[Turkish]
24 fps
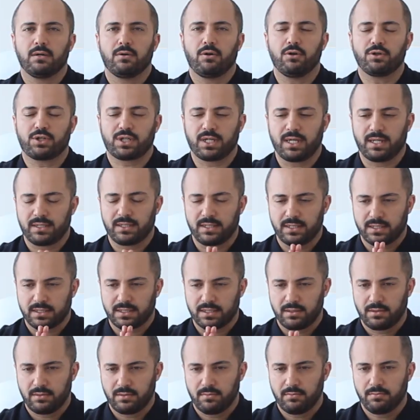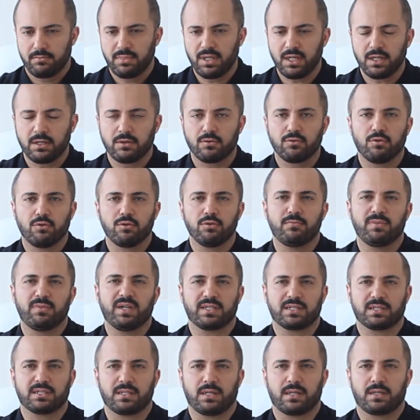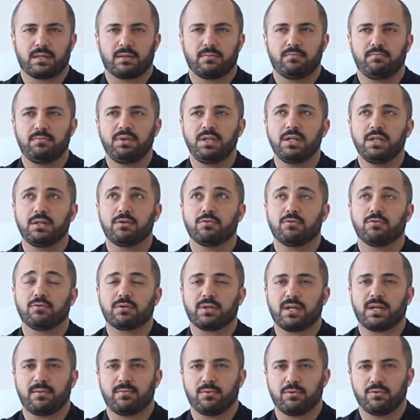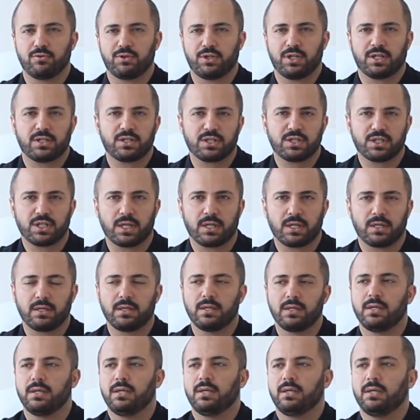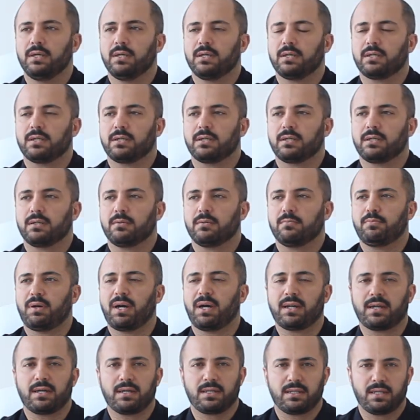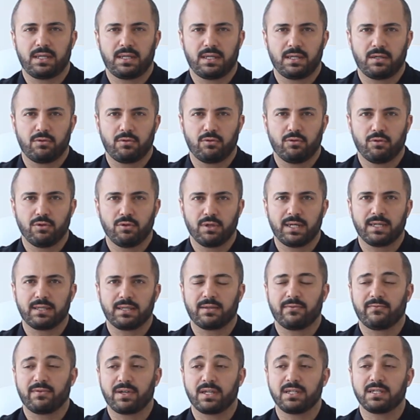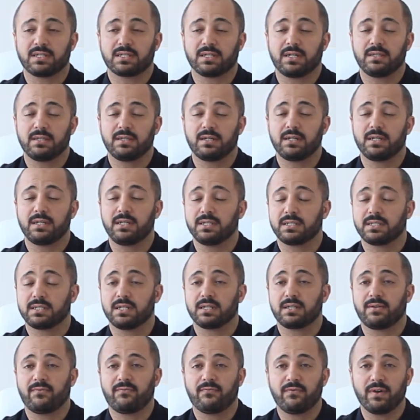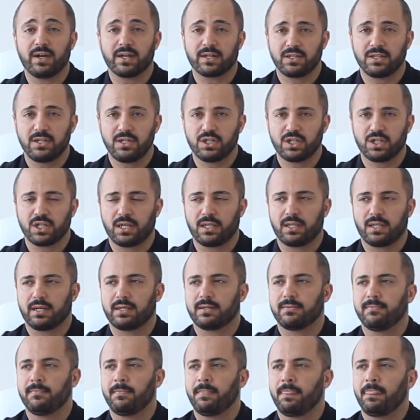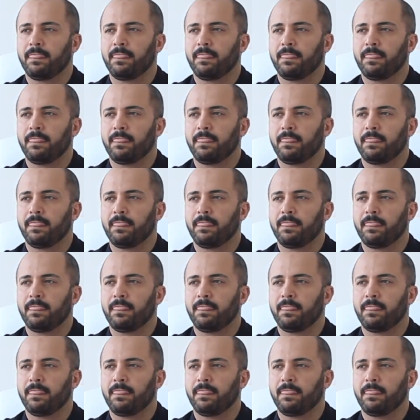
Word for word: Hoş geldiniz. Bir nolu meslek, bir nolu kaybolacak şey. E, parayla ilgili olan ve insanların inisiyatif verdiği şeyler.